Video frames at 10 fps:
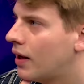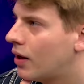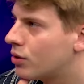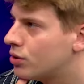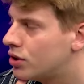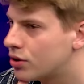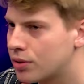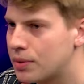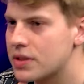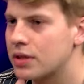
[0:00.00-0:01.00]
O godzinie
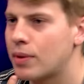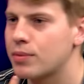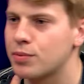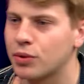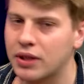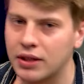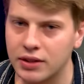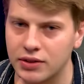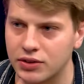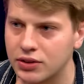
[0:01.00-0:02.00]
18 mamy
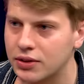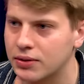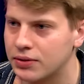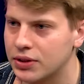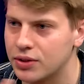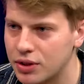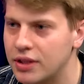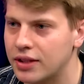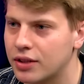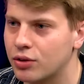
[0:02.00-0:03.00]
spotkania z, wiesz,
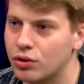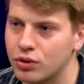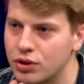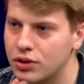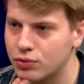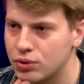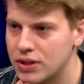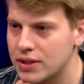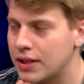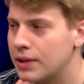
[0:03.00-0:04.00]
i tak do godziny
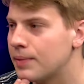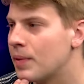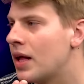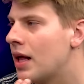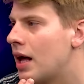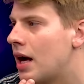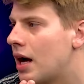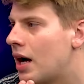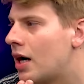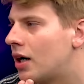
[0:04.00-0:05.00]
20.
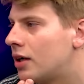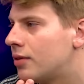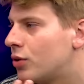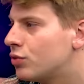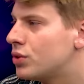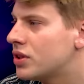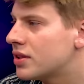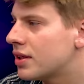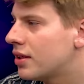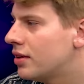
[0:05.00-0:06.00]
A o
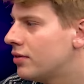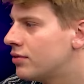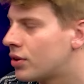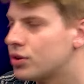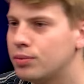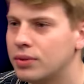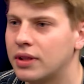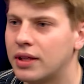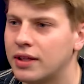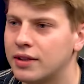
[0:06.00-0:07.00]
20 wychodzimy
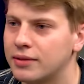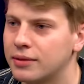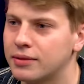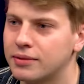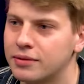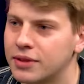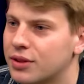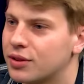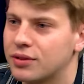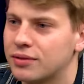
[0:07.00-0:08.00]
na, y,
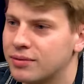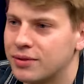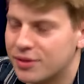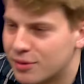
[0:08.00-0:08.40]
wiesz, z